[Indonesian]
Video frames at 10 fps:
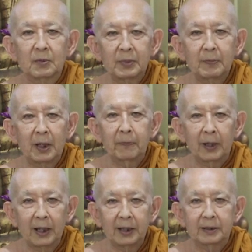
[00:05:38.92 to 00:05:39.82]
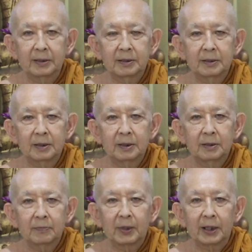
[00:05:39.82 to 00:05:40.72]
Memang baik
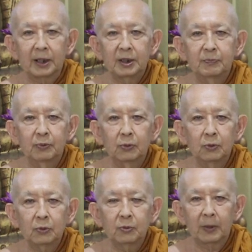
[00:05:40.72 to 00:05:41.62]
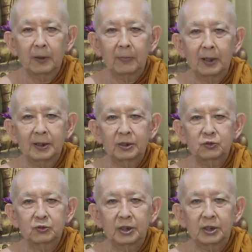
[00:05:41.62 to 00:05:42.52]
para ibu, bapak, dan
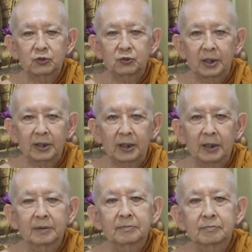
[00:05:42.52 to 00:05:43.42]
saudara-saudara.